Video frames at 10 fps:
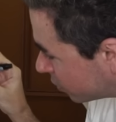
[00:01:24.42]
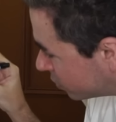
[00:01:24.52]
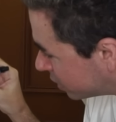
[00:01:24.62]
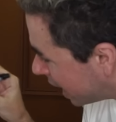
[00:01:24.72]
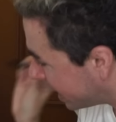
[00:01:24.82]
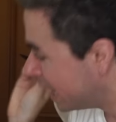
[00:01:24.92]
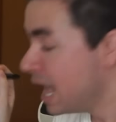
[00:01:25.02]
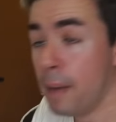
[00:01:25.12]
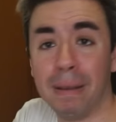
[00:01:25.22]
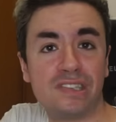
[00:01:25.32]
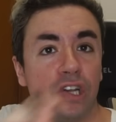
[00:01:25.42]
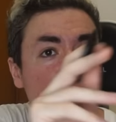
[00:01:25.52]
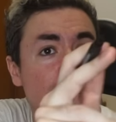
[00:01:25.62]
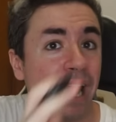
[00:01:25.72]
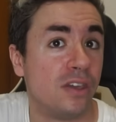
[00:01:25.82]
contare. Ma
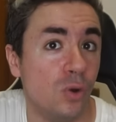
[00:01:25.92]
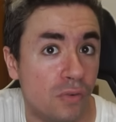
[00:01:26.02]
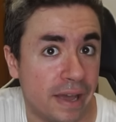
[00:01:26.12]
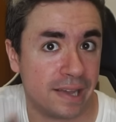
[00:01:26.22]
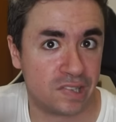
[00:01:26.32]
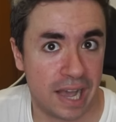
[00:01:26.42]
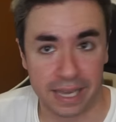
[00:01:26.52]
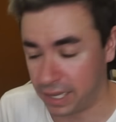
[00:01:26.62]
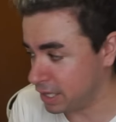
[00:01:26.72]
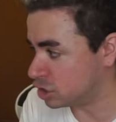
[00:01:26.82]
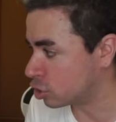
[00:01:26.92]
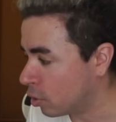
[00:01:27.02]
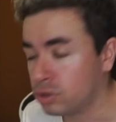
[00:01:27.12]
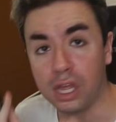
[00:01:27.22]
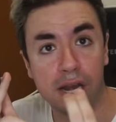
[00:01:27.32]
siccome la Juve, sai, gli
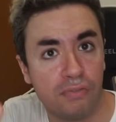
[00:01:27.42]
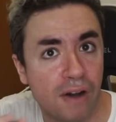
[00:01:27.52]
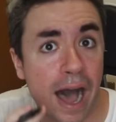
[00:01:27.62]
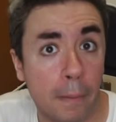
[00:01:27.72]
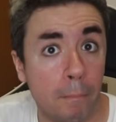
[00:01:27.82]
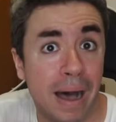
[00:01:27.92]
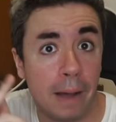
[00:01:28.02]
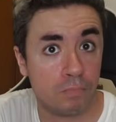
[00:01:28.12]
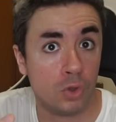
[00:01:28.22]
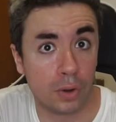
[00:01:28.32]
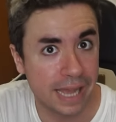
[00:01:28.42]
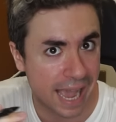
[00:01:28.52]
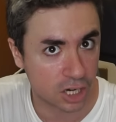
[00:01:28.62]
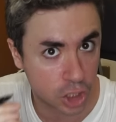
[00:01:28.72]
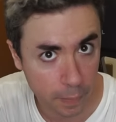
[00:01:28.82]
sconti li fa, ma non
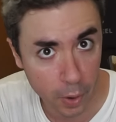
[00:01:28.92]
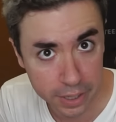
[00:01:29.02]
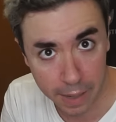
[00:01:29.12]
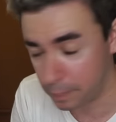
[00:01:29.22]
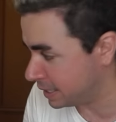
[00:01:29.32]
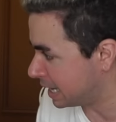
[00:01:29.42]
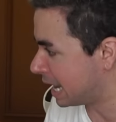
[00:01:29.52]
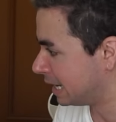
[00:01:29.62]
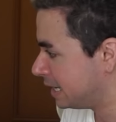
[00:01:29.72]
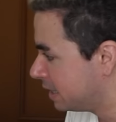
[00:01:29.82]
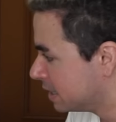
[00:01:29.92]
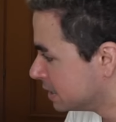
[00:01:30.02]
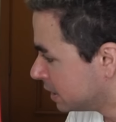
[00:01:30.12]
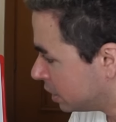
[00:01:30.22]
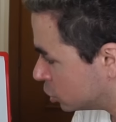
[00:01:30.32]
riesce poi a pigliarli,
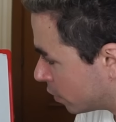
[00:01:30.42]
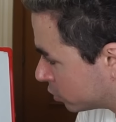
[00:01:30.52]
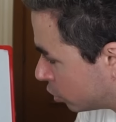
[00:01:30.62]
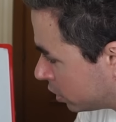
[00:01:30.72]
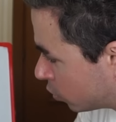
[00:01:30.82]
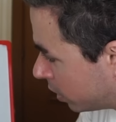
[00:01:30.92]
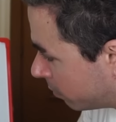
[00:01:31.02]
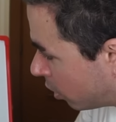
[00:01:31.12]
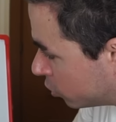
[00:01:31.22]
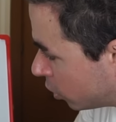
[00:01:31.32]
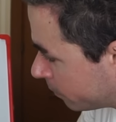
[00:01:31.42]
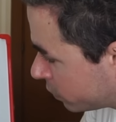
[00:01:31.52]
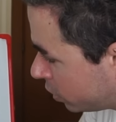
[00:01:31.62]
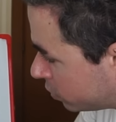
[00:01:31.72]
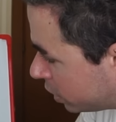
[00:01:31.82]
i giocatori in quel modo,
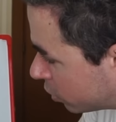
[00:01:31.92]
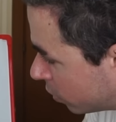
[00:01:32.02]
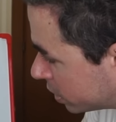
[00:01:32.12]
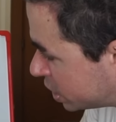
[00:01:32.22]
io dico